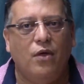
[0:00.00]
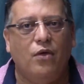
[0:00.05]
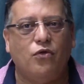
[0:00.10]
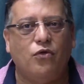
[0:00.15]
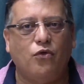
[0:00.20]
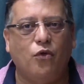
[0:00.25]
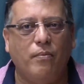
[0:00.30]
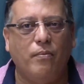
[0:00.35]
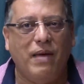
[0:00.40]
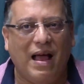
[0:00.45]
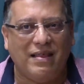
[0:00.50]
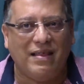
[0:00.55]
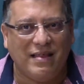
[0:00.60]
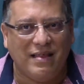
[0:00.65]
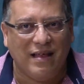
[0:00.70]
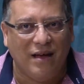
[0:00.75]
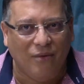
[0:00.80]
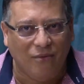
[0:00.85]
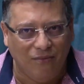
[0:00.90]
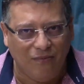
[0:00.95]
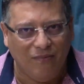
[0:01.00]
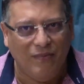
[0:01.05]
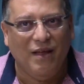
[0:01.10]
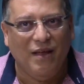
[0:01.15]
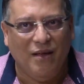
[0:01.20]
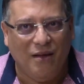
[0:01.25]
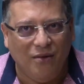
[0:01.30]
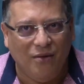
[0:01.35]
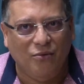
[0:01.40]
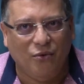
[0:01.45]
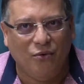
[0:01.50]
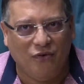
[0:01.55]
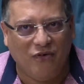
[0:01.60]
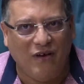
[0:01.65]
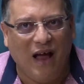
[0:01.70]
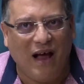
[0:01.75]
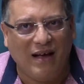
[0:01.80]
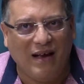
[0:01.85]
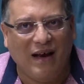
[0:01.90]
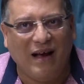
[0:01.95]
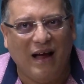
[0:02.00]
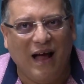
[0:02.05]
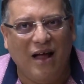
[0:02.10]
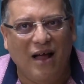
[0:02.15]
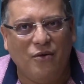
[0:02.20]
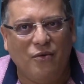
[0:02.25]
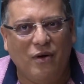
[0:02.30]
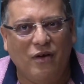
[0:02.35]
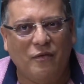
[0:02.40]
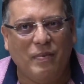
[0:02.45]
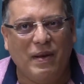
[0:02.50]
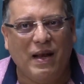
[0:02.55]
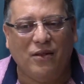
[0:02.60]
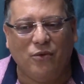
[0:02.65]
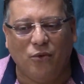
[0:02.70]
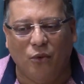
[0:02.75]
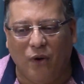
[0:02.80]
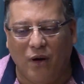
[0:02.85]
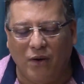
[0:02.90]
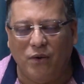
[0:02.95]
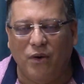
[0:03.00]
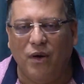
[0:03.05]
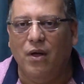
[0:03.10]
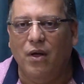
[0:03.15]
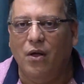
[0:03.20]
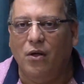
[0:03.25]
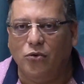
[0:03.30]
sob a ação do chakra cardiorrespiratório.